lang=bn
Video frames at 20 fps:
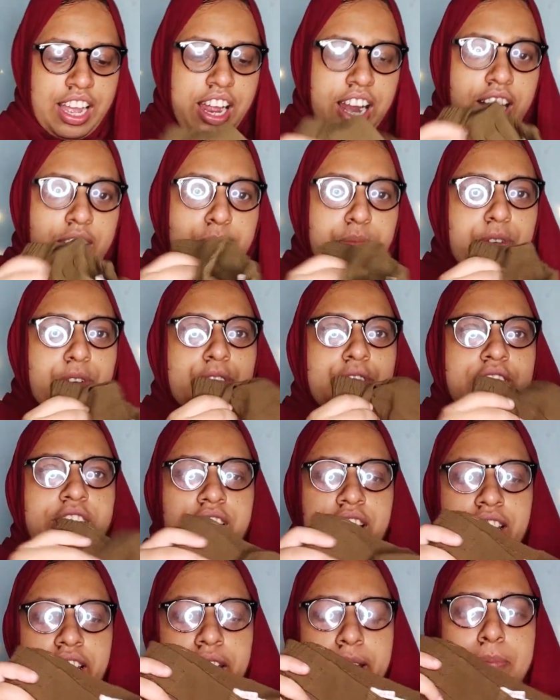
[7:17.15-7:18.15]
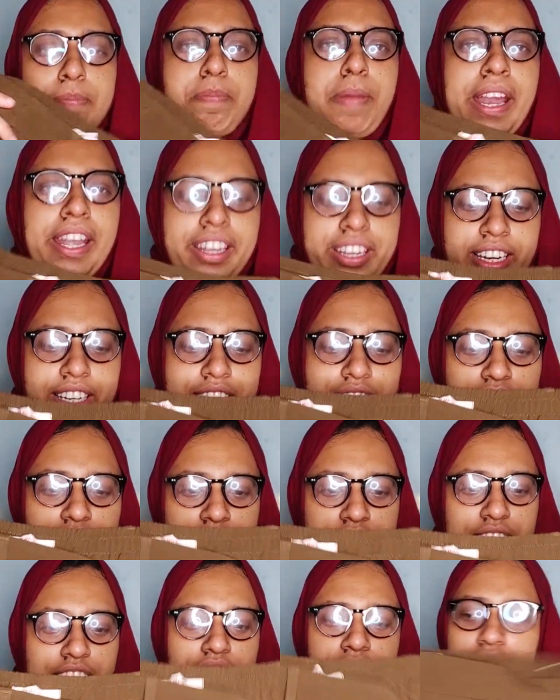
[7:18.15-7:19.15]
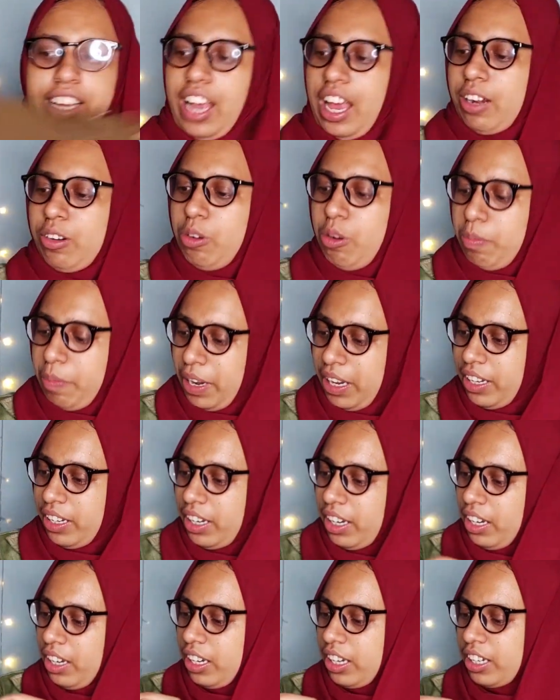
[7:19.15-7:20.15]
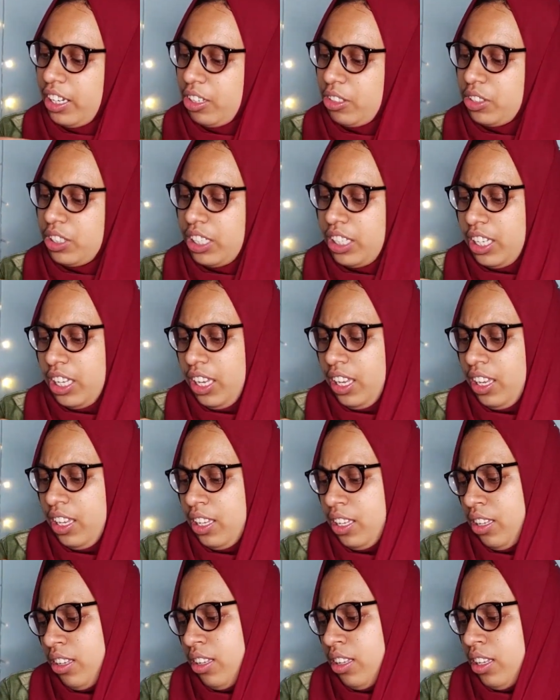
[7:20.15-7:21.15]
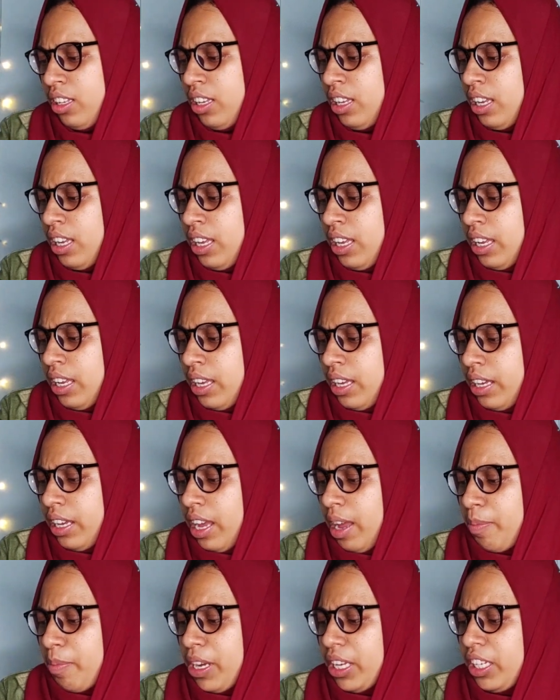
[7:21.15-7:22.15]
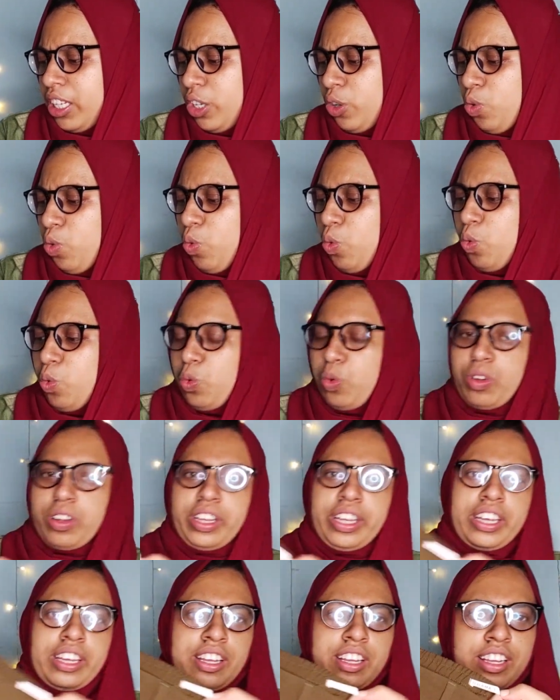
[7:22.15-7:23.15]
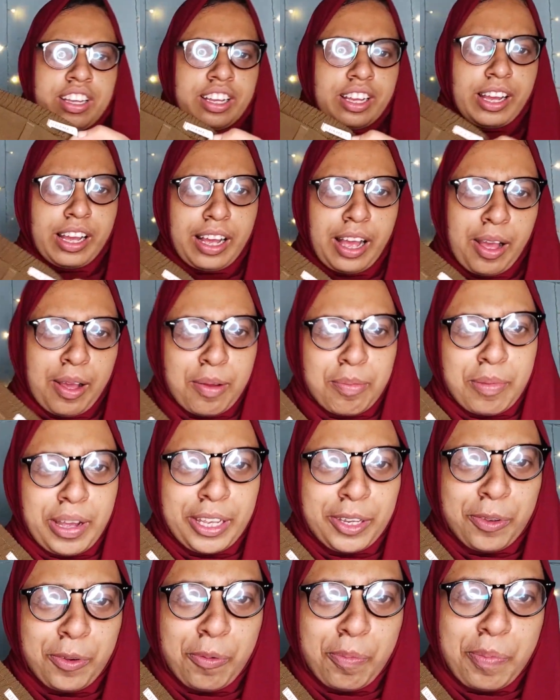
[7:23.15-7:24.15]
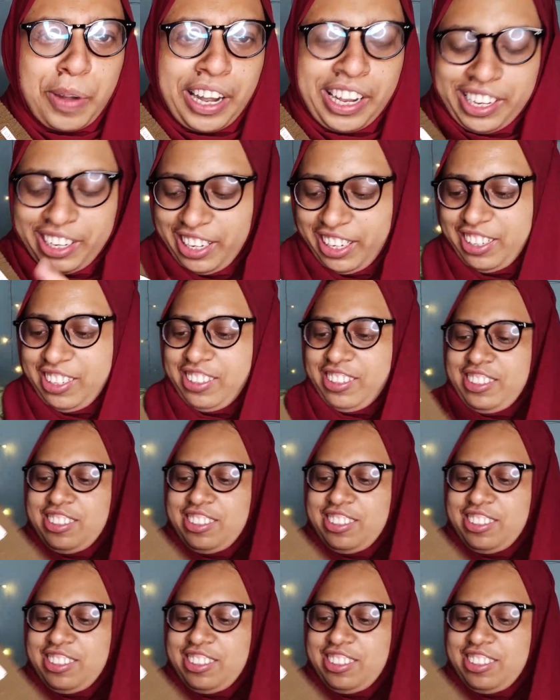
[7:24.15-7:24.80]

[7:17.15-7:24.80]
আর হচ্ছে এই প্যান্টটা নিয়েছি এই কার্গো প্যান্টটার এটা হচ্ছে কি কামাইউ কামাইউ ব্র্যান্ডের